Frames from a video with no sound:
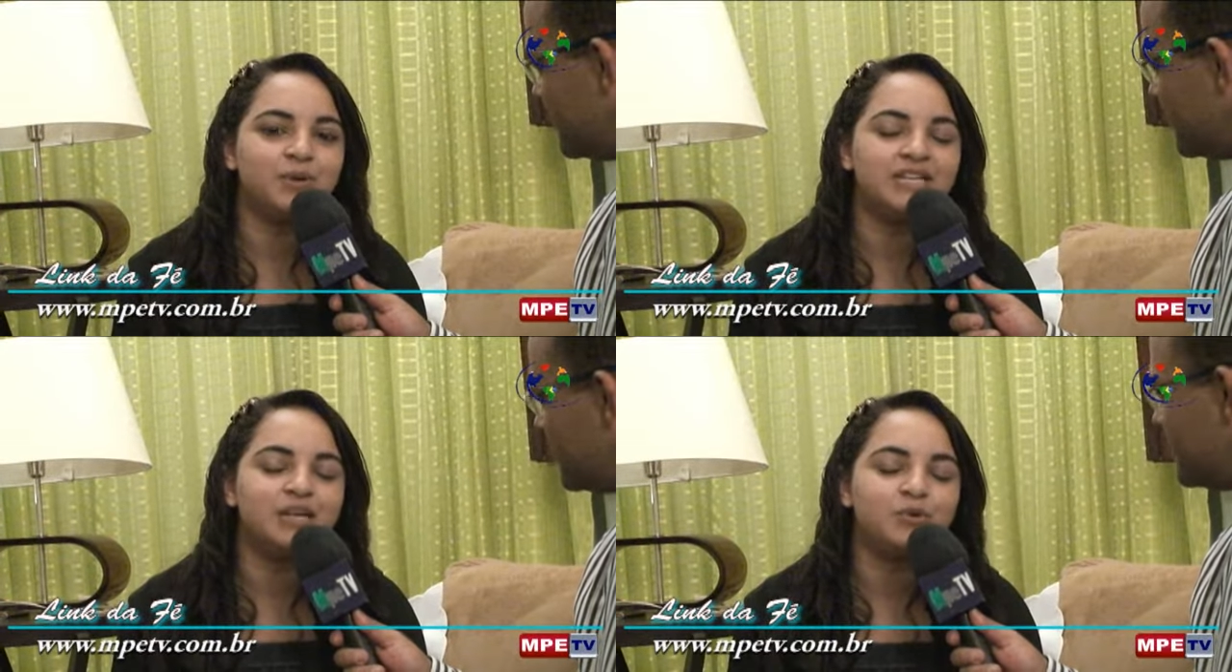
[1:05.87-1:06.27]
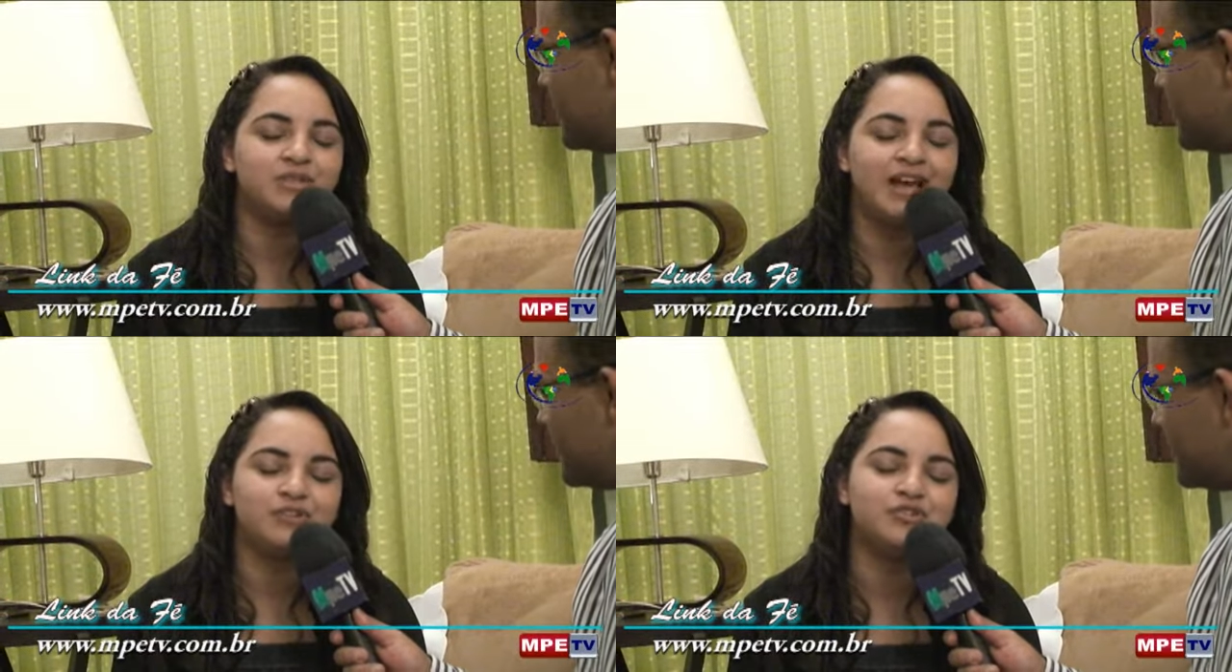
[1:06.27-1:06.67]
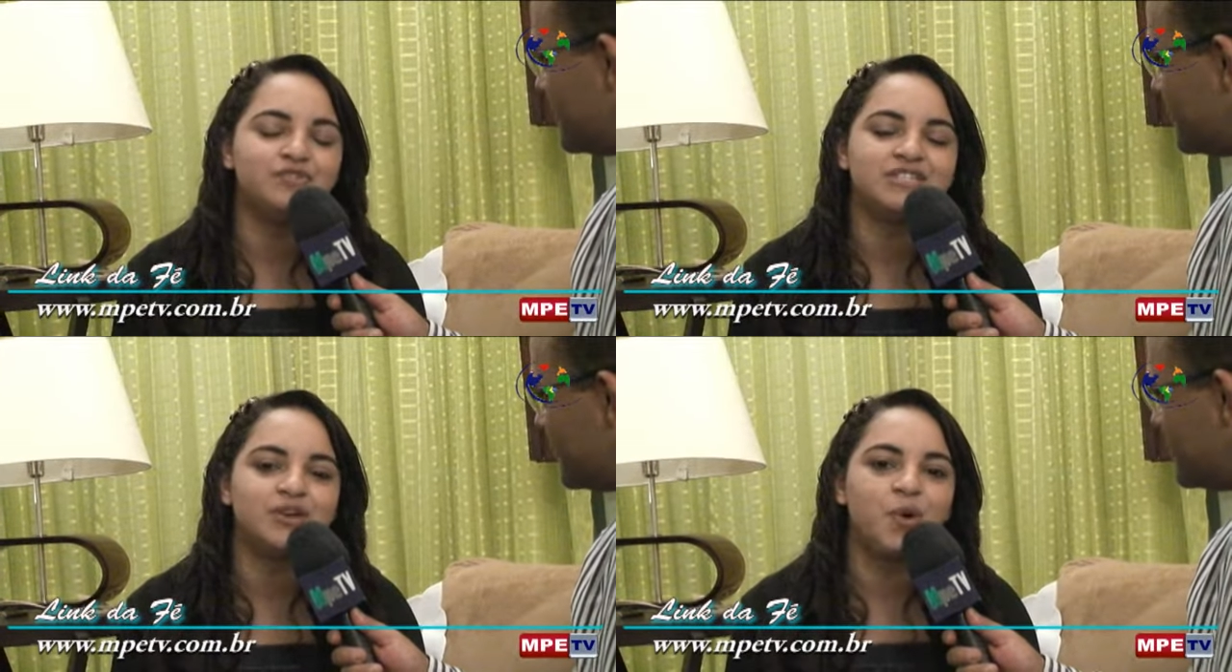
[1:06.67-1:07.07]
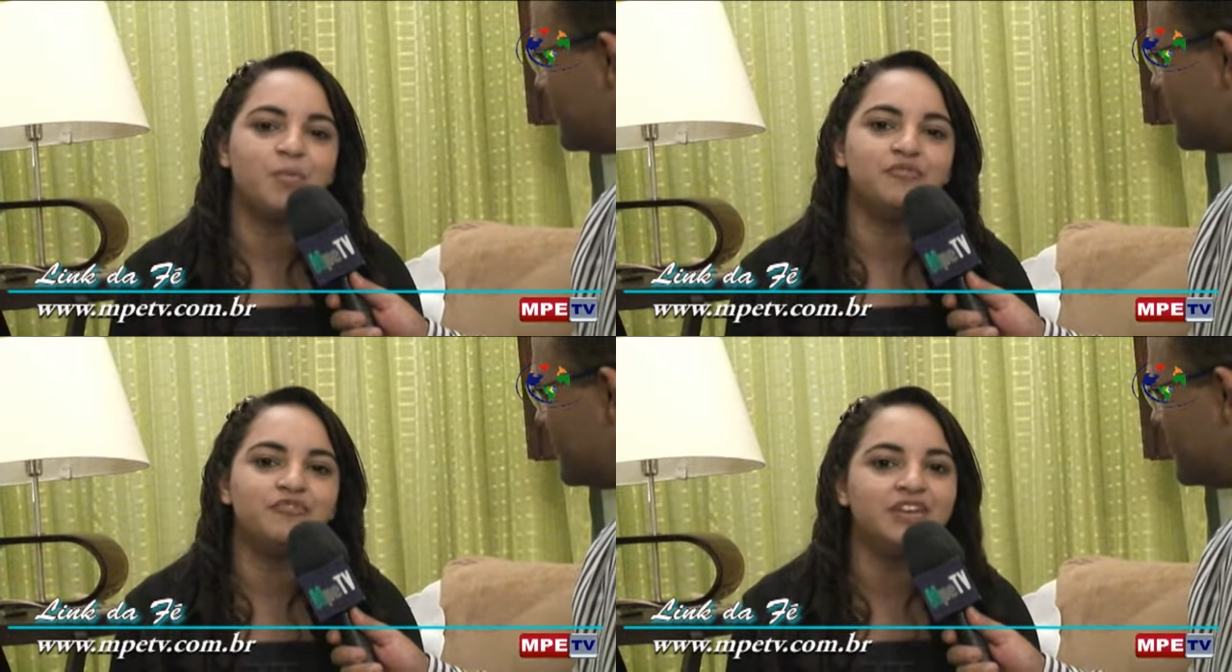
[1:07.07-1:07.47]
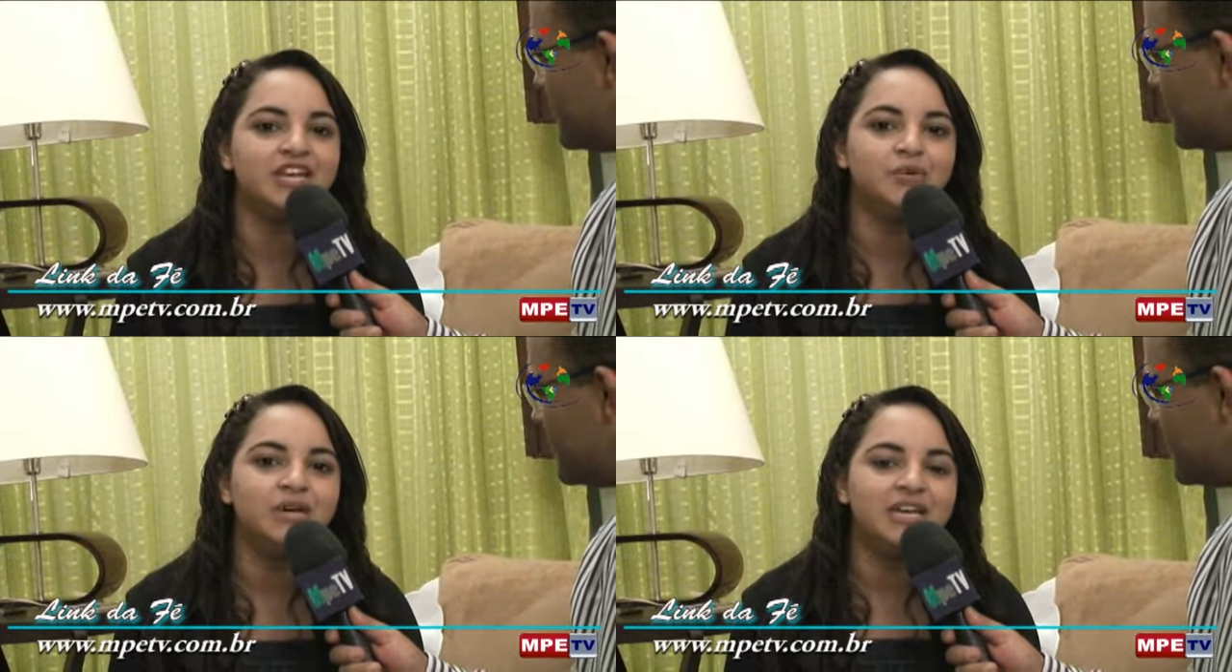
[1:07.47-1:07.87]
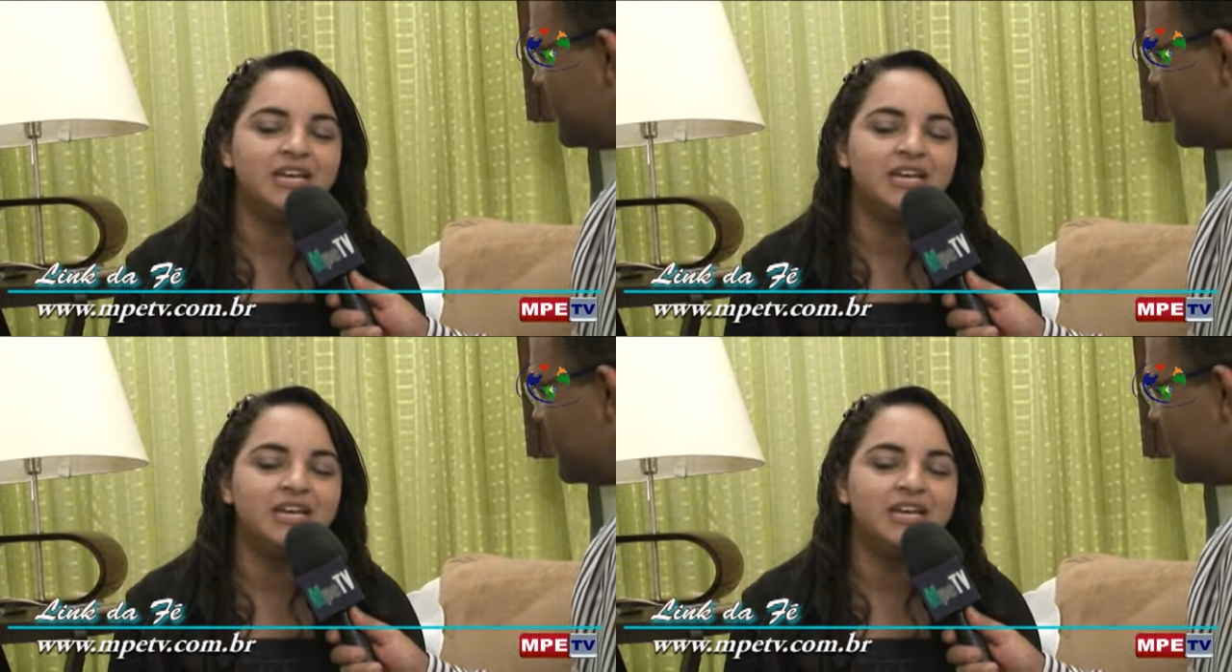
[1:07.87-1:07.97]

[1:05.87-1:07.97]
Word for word: Ele tem cuidado de você como um filho.